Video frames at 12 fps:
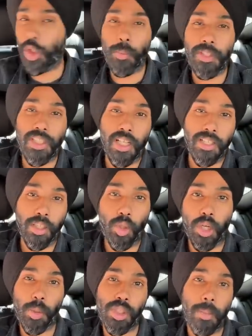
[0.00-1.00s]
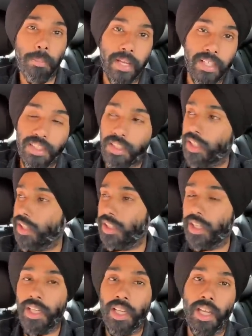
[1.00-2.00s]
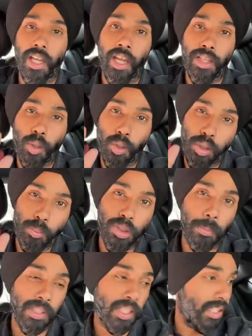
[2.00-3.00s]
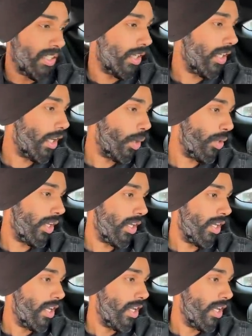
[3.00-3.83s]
को भी चलाते हैं थोड़ा बहुत कंपैरिजन करते हैं एग्जॉस्ट तो मुझे पता है इसी का लाउड है